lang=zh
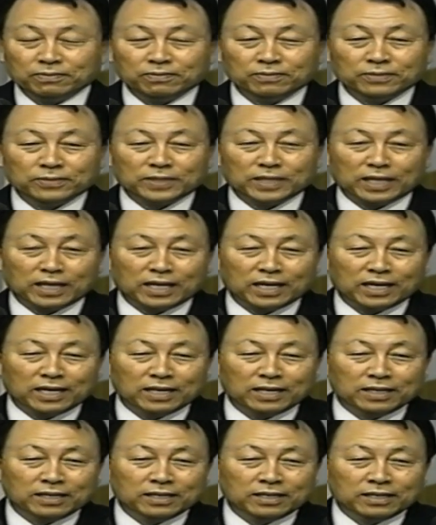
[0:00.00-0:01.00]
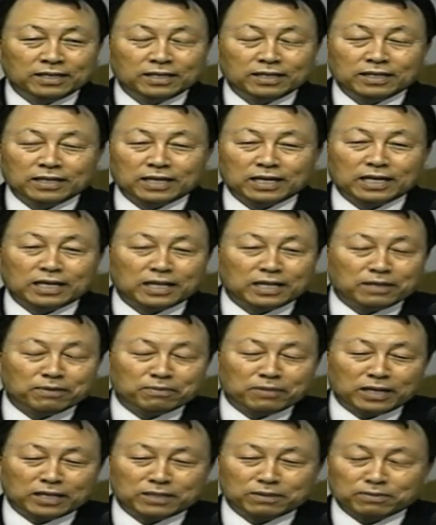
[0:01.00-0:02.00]
九十九米都跑的挺好
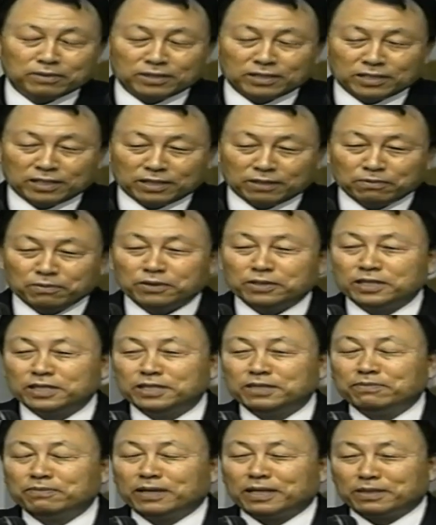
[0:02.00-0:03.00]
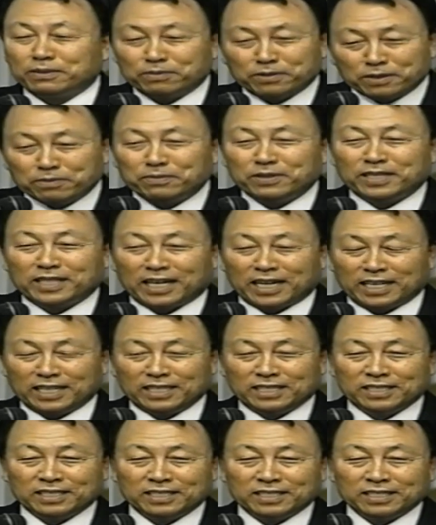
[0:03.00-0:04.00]
的，就差第，一，就差
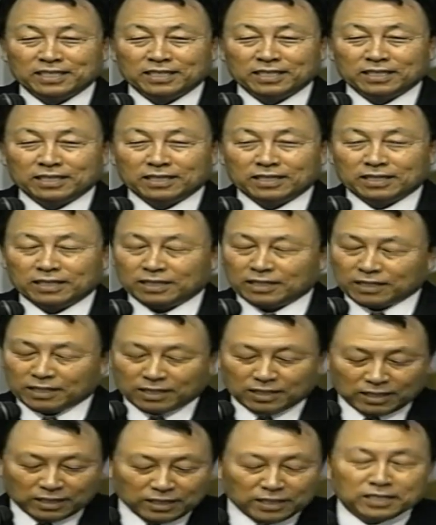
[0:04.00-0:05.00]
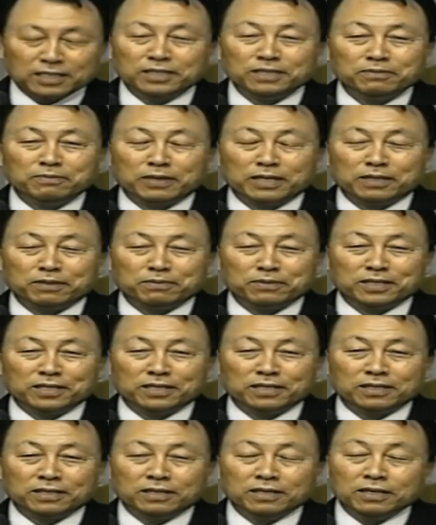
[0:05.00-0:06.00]
剩下的一米的时候呢，为了自己的利益
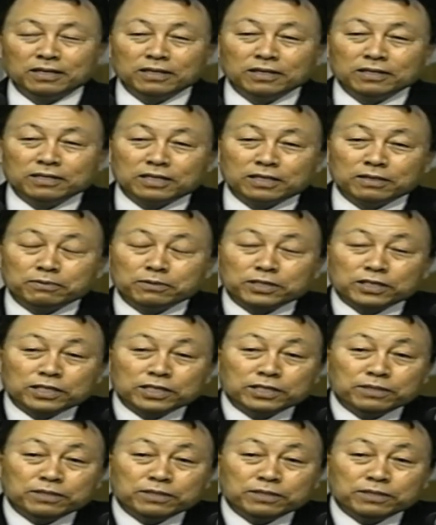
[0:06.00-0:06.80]
就没有跑完。